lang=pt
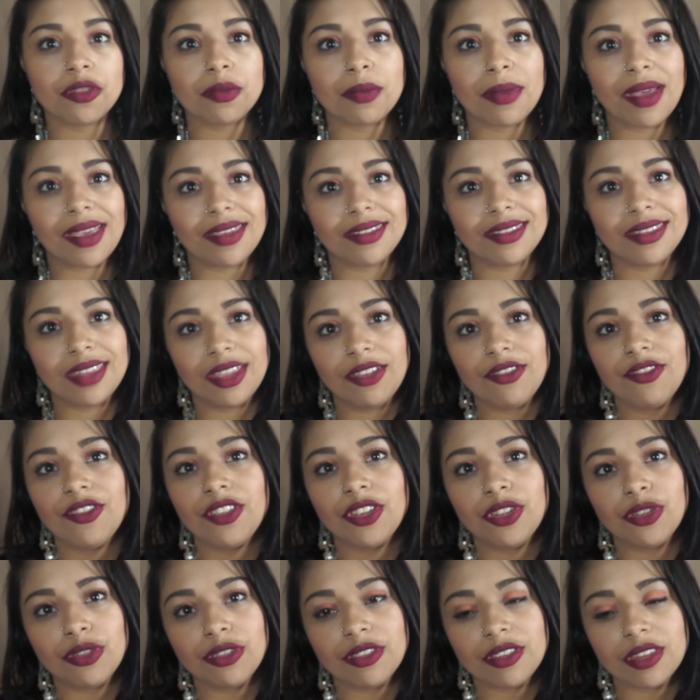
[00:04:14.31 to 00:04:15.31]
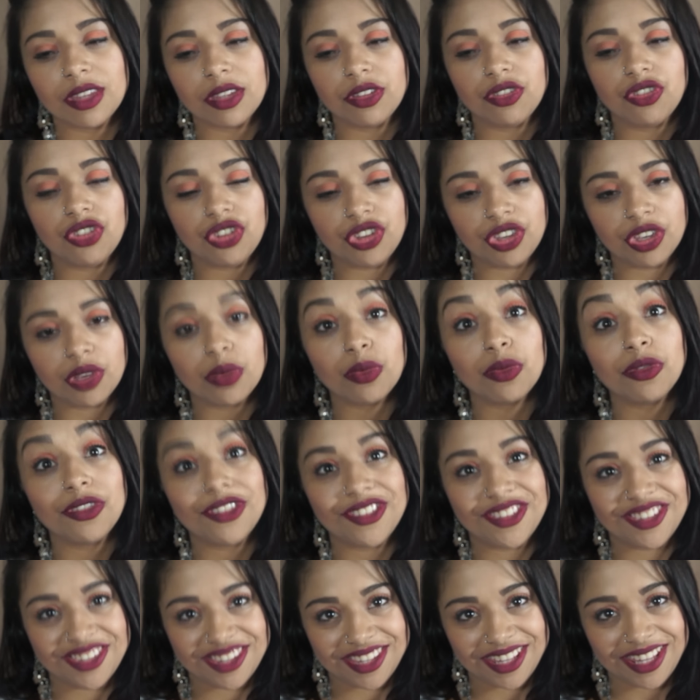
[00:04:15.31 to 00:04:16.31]
mas tem vídeos antigos
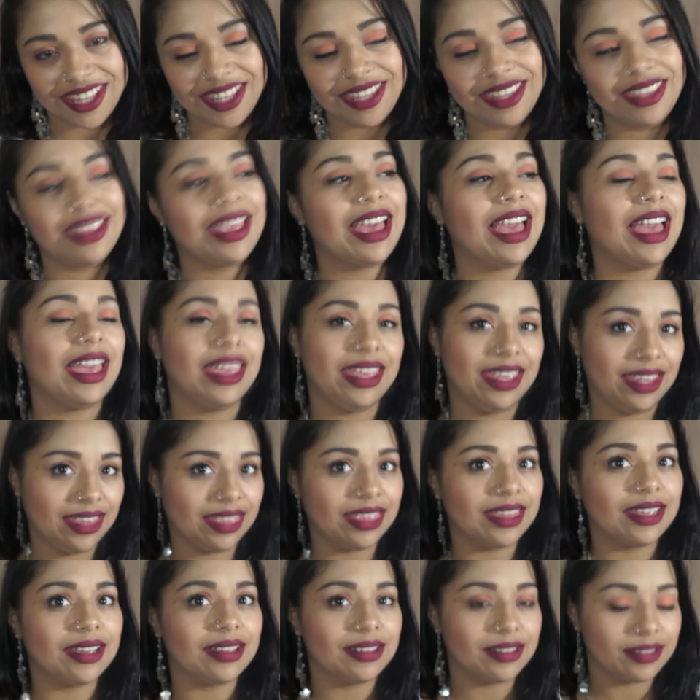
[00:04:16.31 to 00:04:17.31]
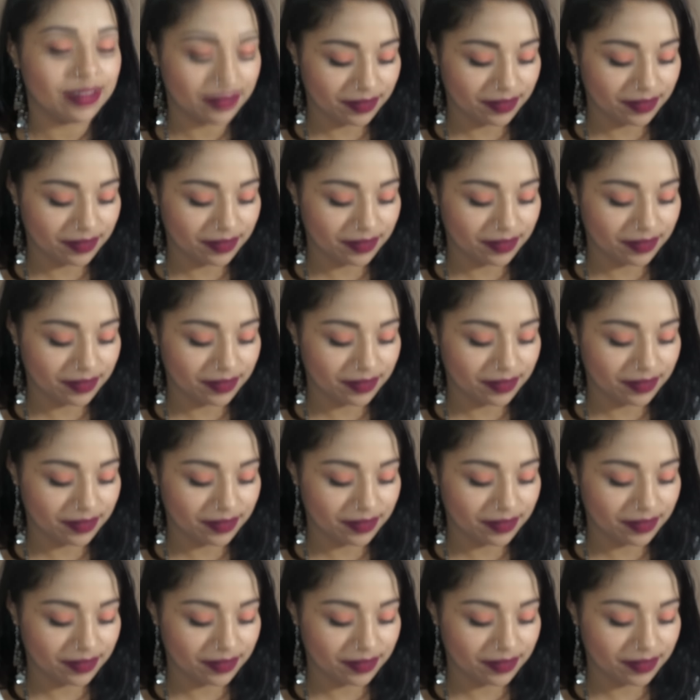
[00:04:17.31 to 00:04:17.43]
sim ainda.